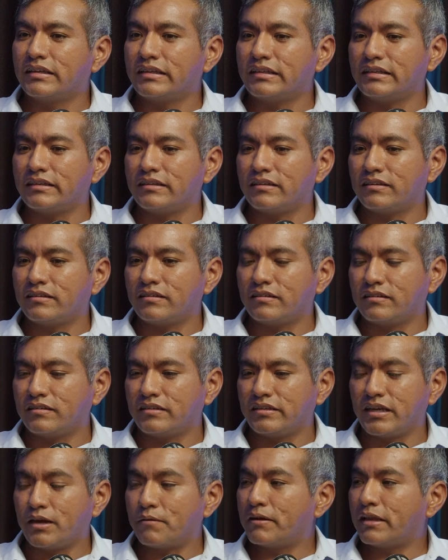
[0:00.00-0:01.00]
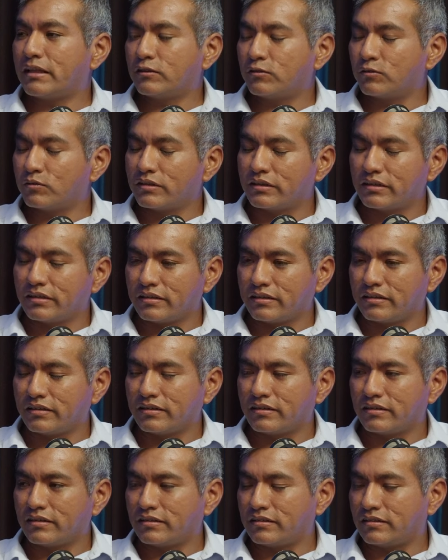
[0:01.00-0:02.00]
Y, hablando
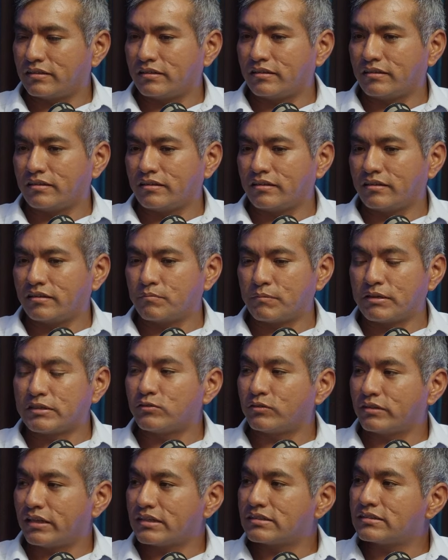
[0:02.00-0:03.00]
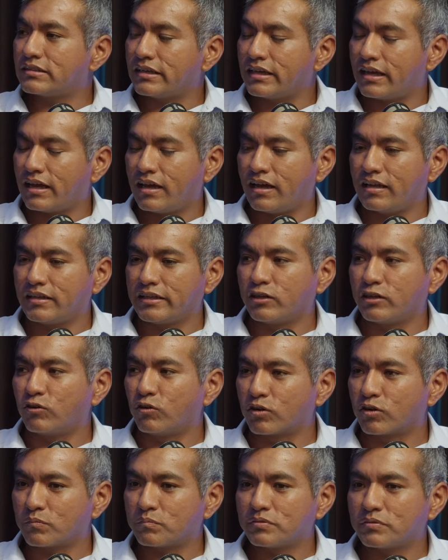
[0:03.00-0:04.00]
de, que mencionaste
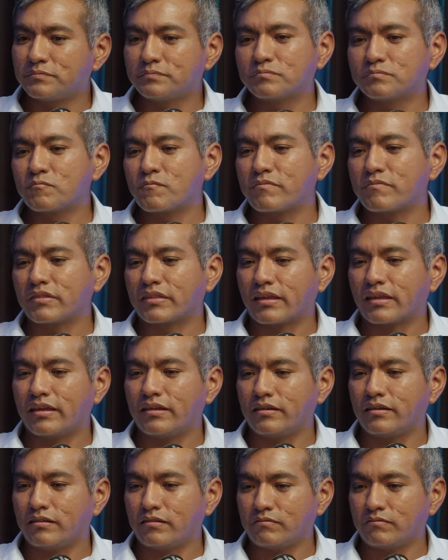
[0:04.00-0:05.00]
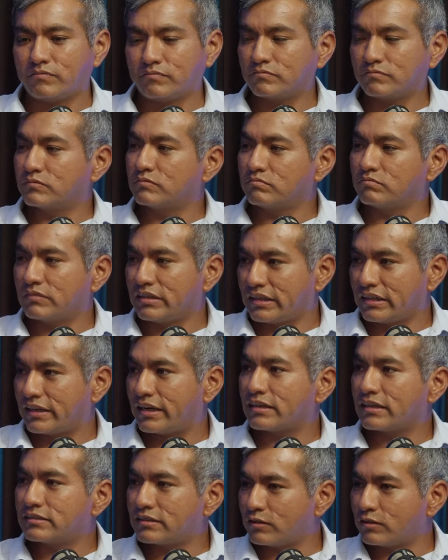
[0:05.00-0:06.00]
Alicorp, eh,
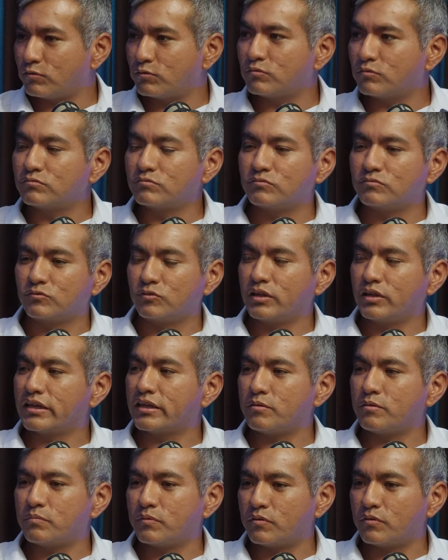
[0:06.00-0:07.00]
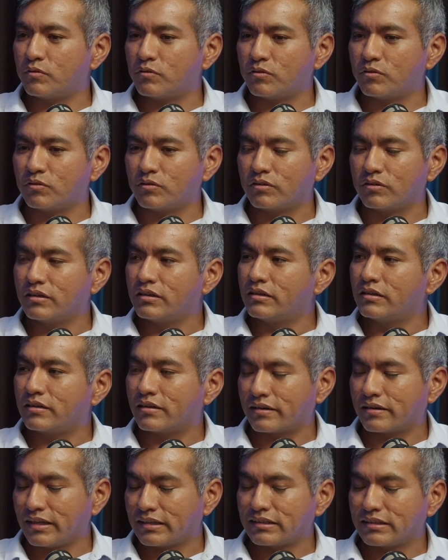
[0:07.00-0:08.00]
lideraste un equipo
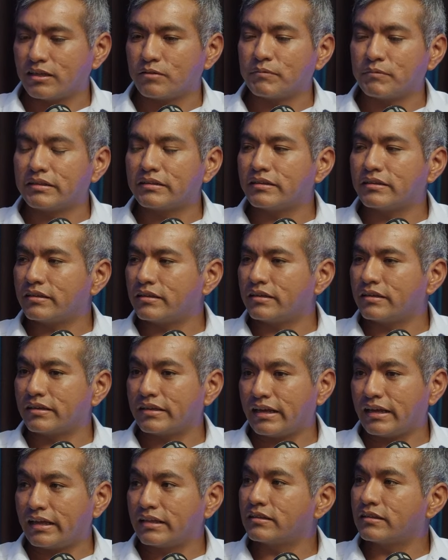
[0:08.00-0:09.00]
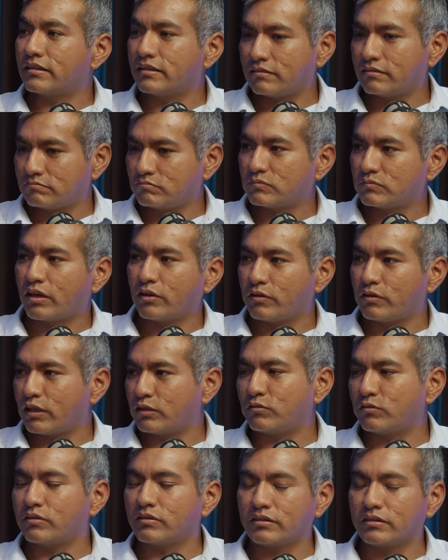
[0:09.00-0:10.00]
relativamente grande,
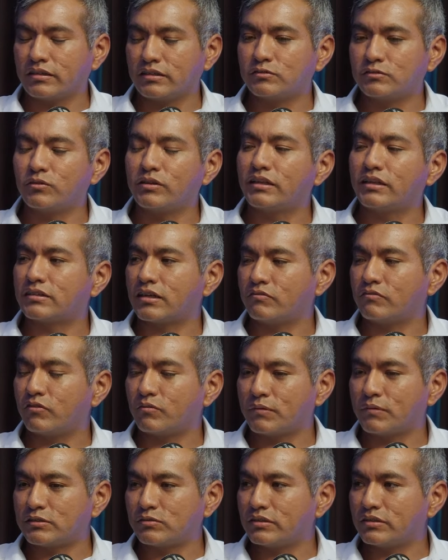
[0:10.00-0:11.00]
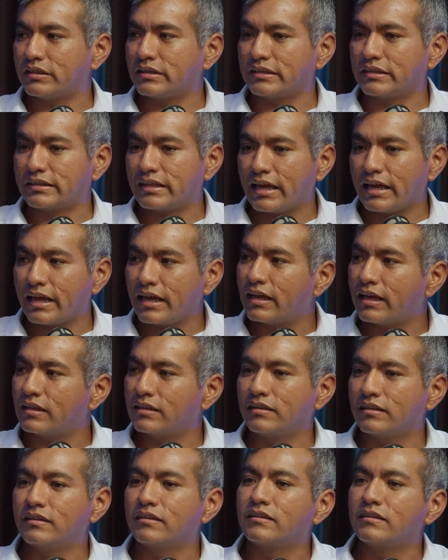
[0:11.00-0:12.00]
ayudando en esto de la transformación
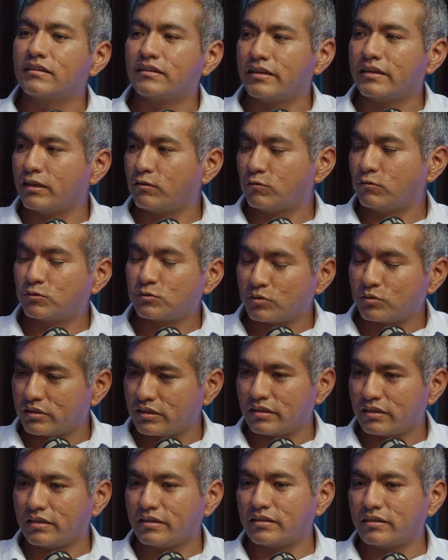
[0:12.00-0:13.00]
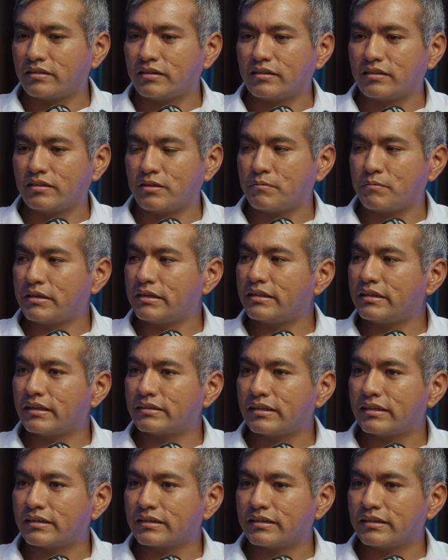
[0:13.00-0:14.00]
digital, el uso de, Big
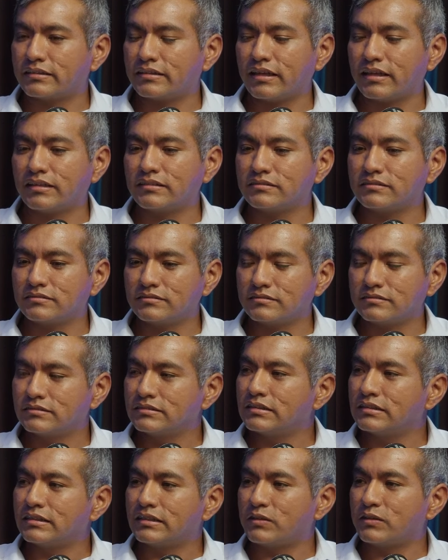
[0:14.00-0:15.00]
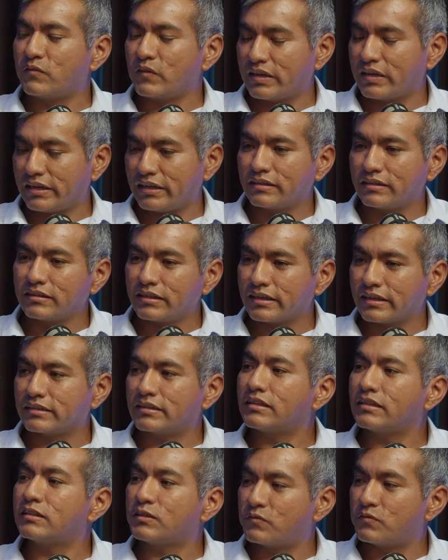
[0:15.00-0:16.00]
Data, qué tan diferente, qué
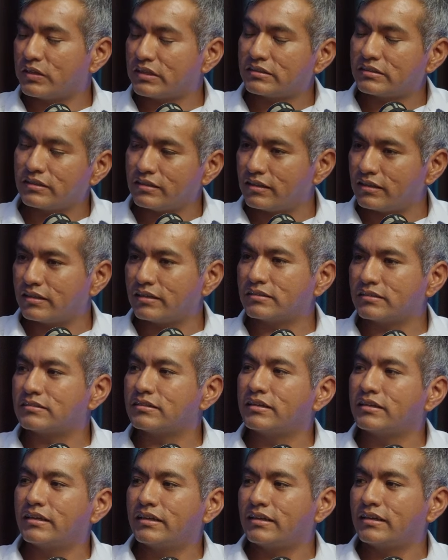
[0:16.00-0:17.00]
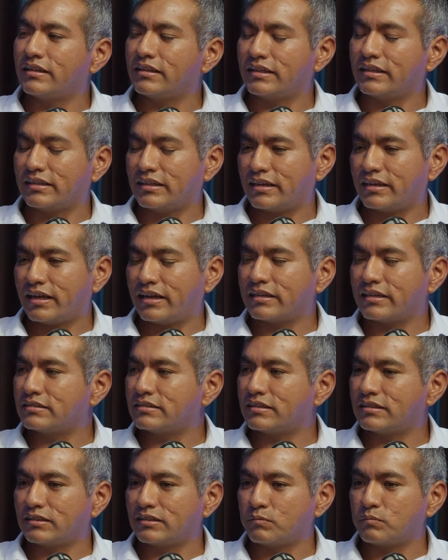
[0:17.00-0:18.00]
tan difícil es liderar
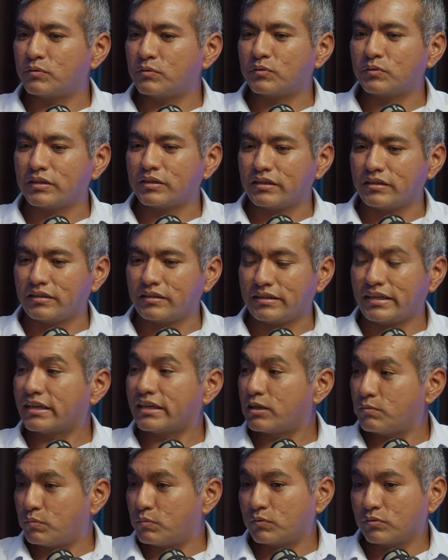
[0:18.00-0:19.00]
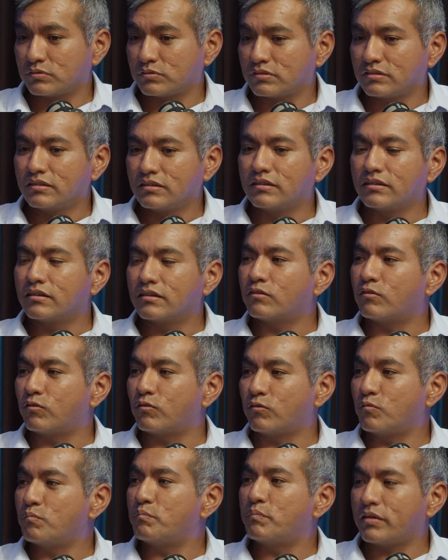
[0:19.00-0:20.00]
este tipo de, equipos
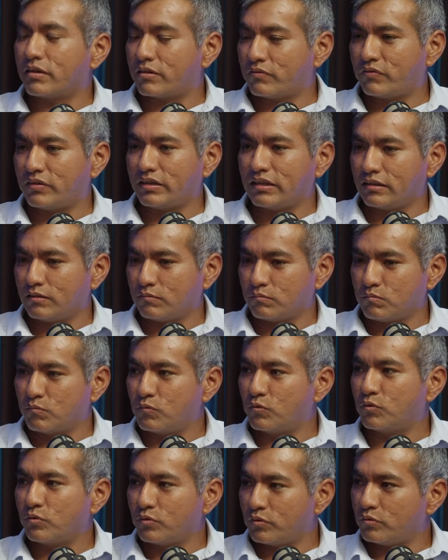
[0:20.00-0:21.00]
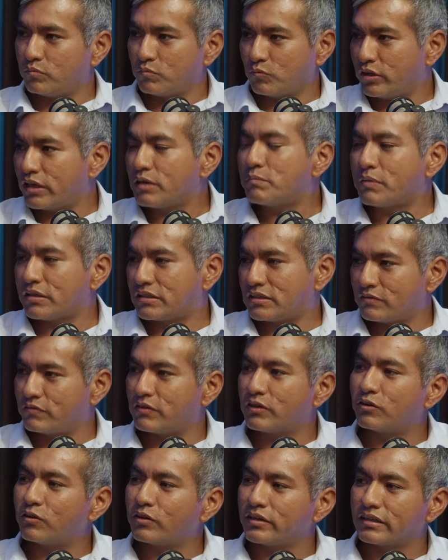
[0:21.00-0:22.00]
con un perfil muy, muy
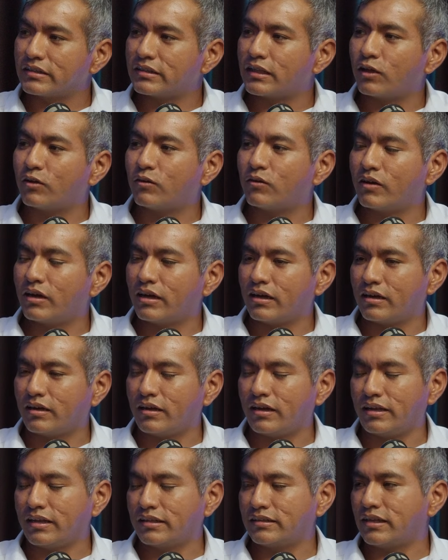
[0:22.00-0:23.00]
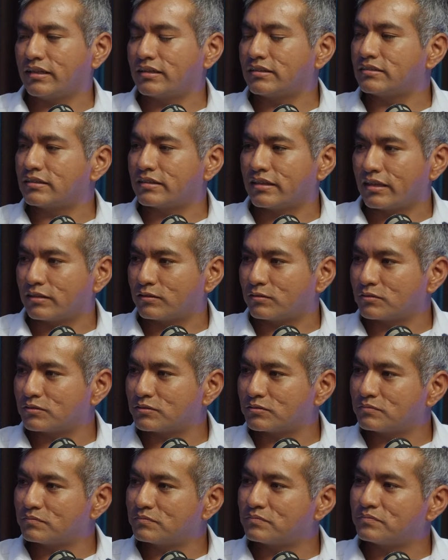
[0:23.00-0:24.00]
específico orientado al análisis de datos.